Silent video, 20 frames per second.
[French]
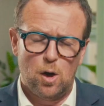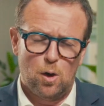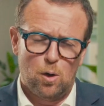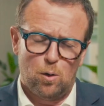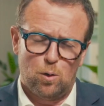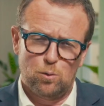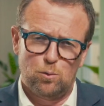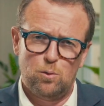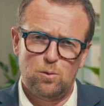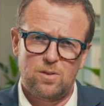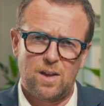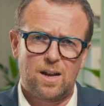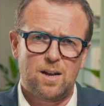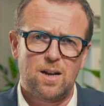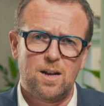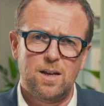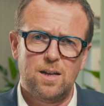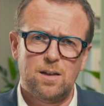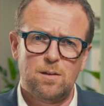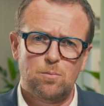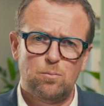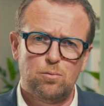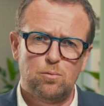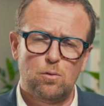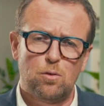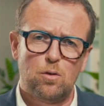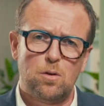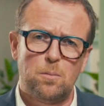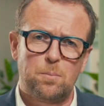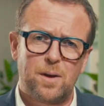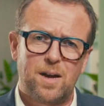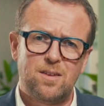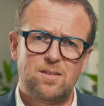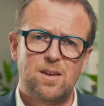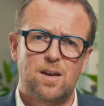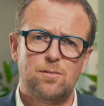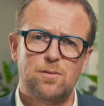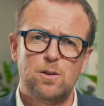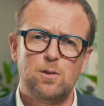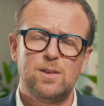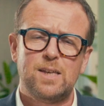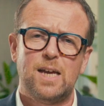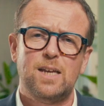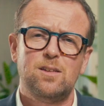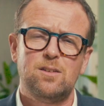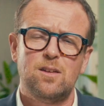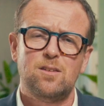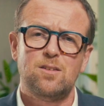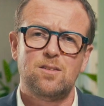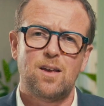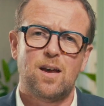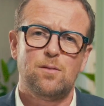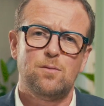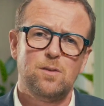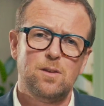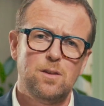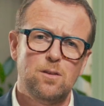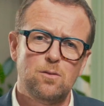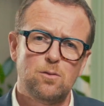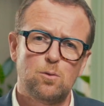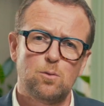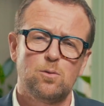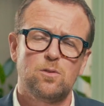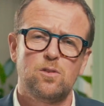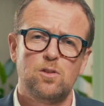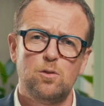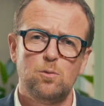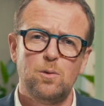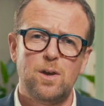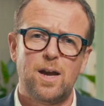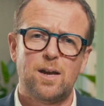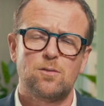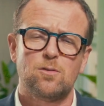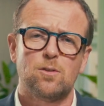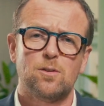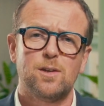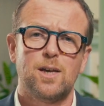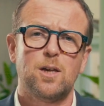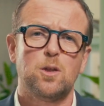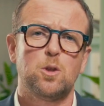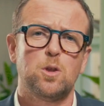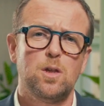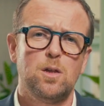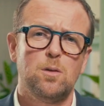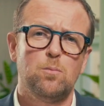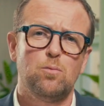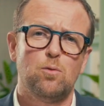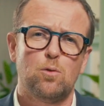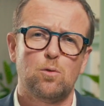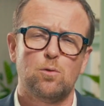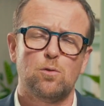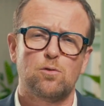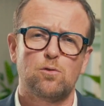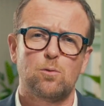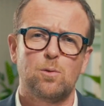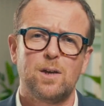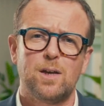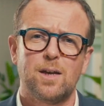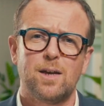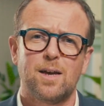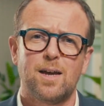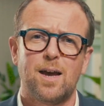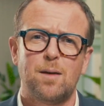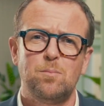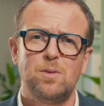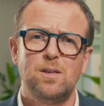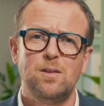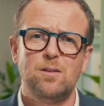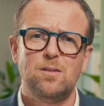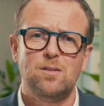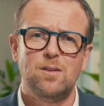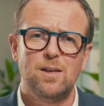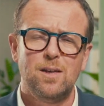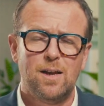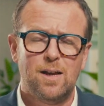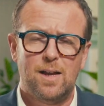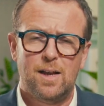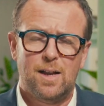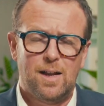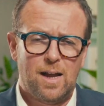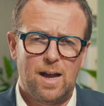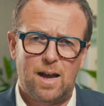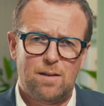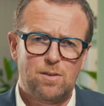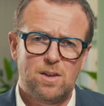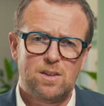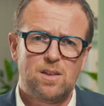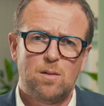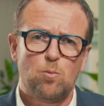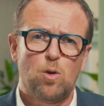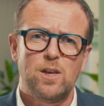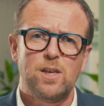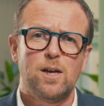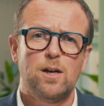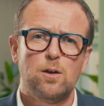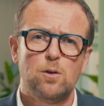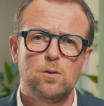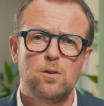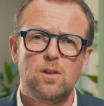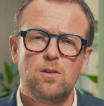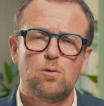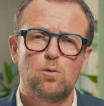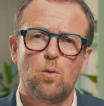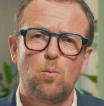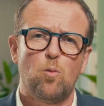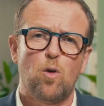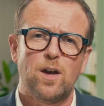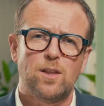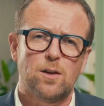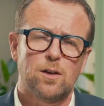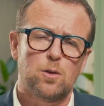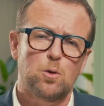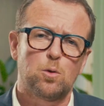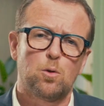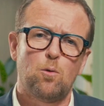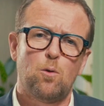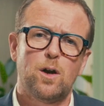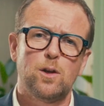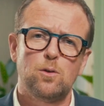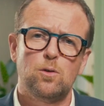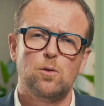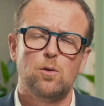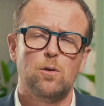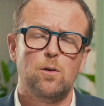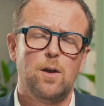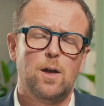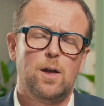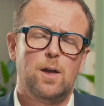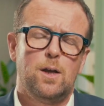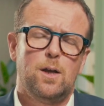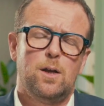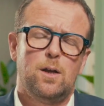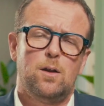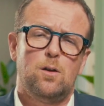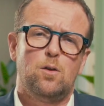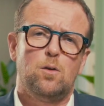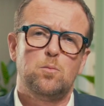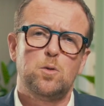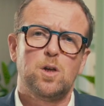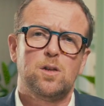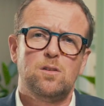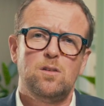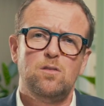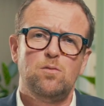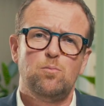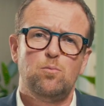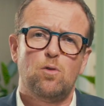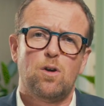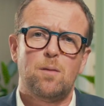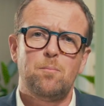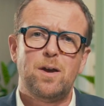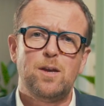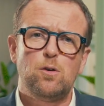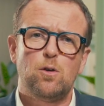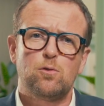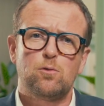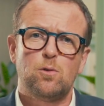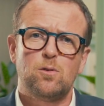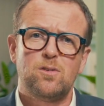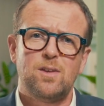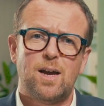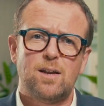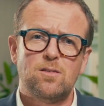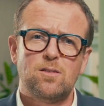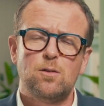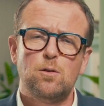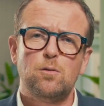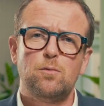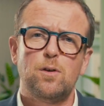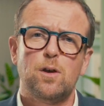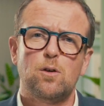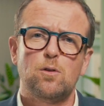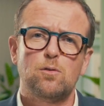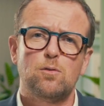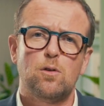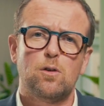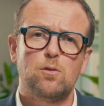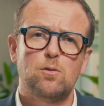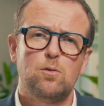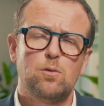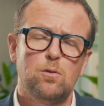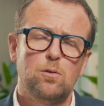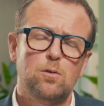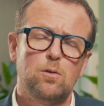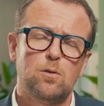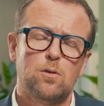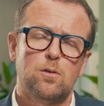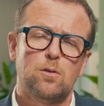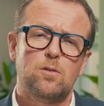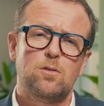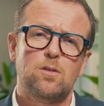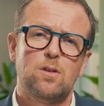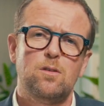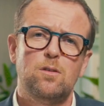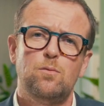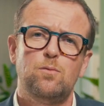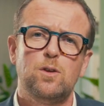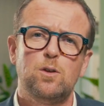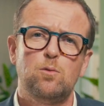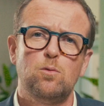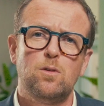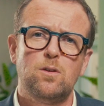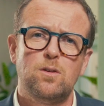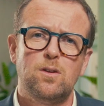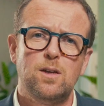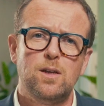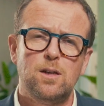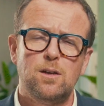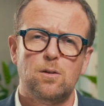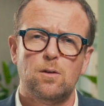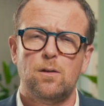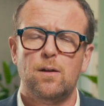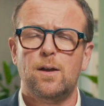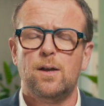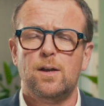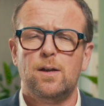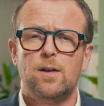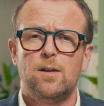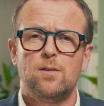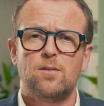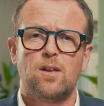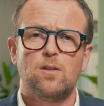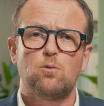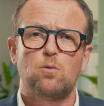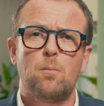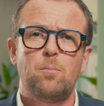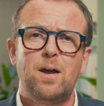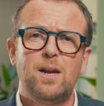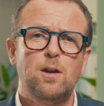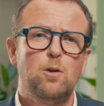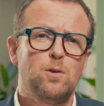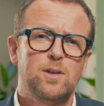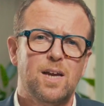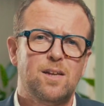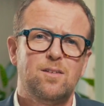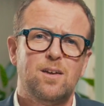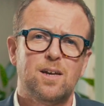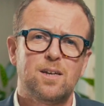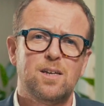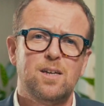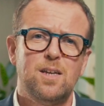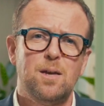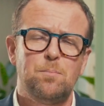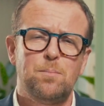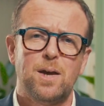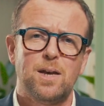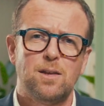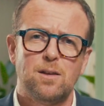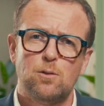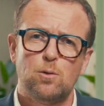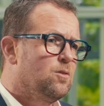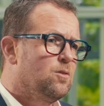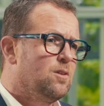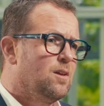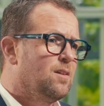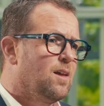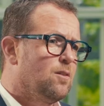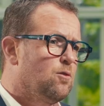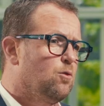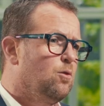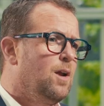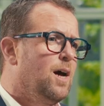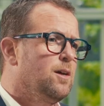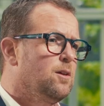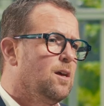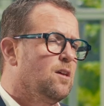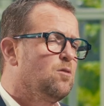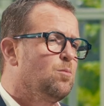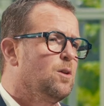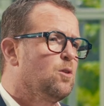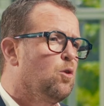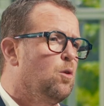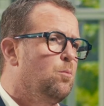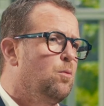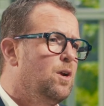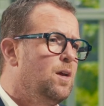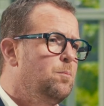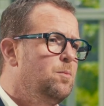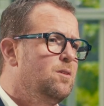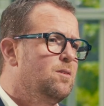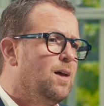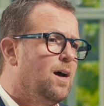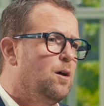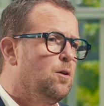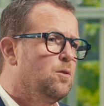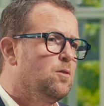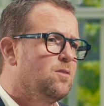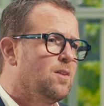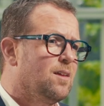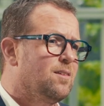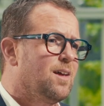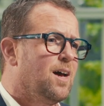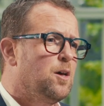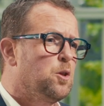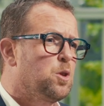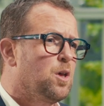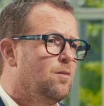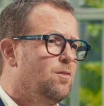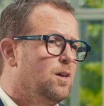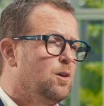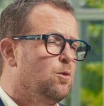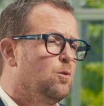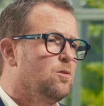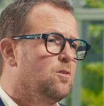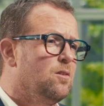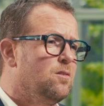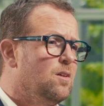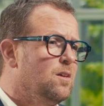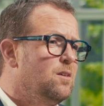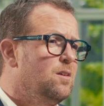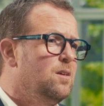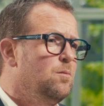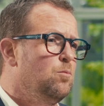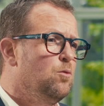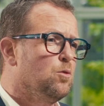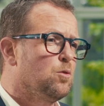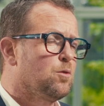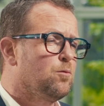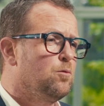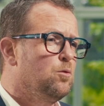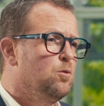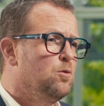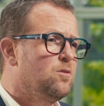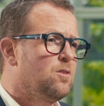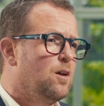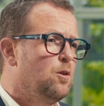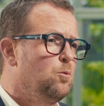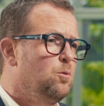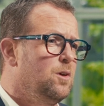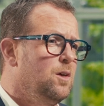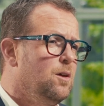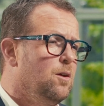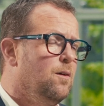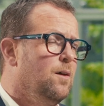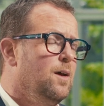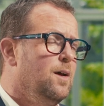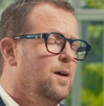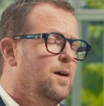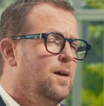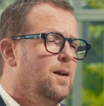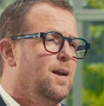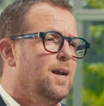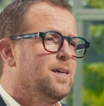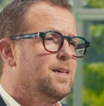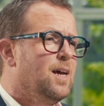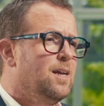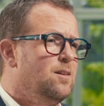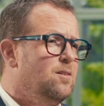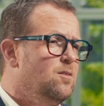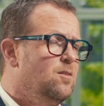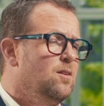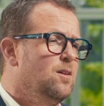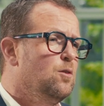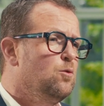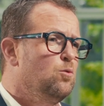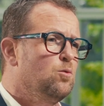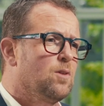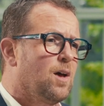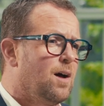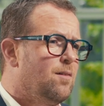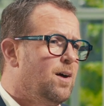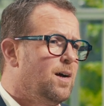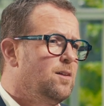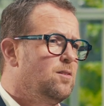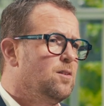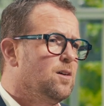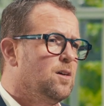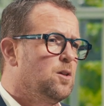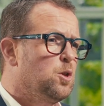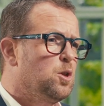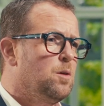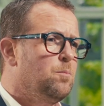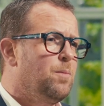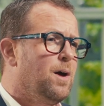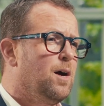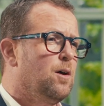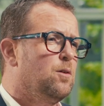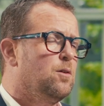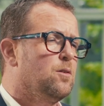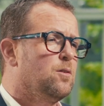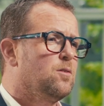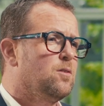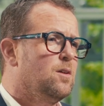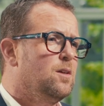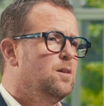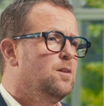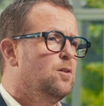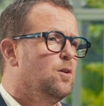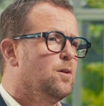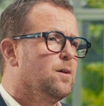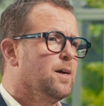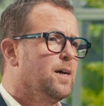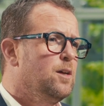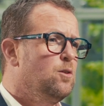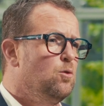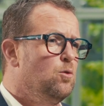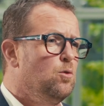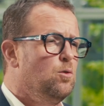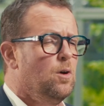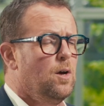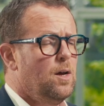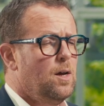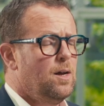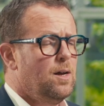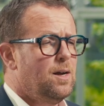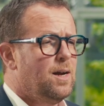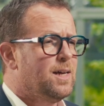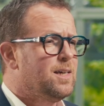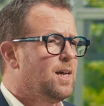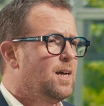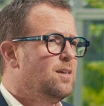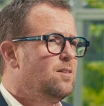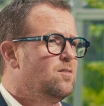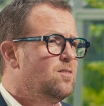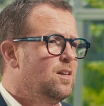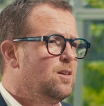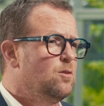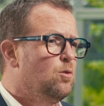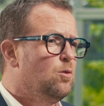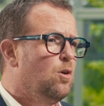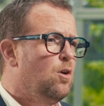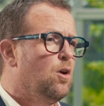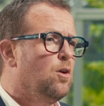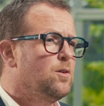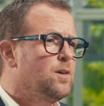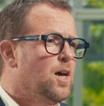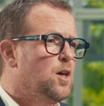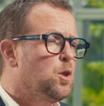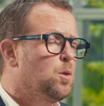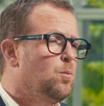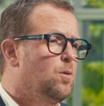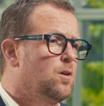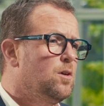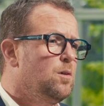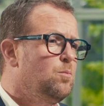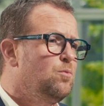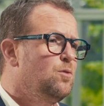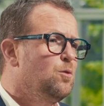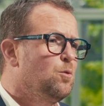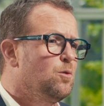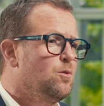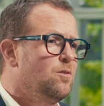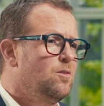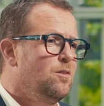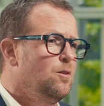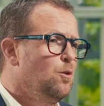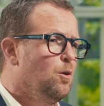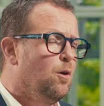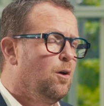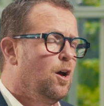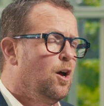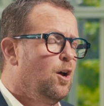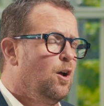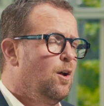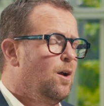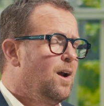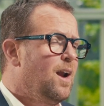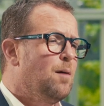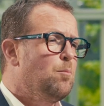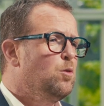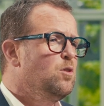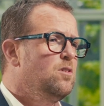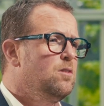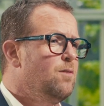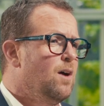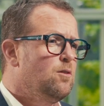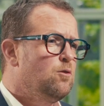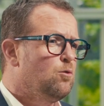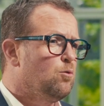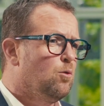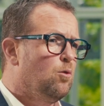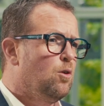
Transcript: ont dû s'atteler pour euh, préserver une qualité de service, continuer à s'engager pour construire et réhabiliter avec des moyens euh, qui sont moindres. Je crois que L'objectif pour un bailleur social, c'est de faire en sorte que ces difficultés, euh, ça ne soit pas les locataires qui les payent. c'est à cela qu'Est Métropole Habitat euh, s'attache avec euh, ses équipes, dont je veux saluer la qualité du travail dirigé par Céline Reynaud, la qualité de l'engagement et puis aussi la motivation,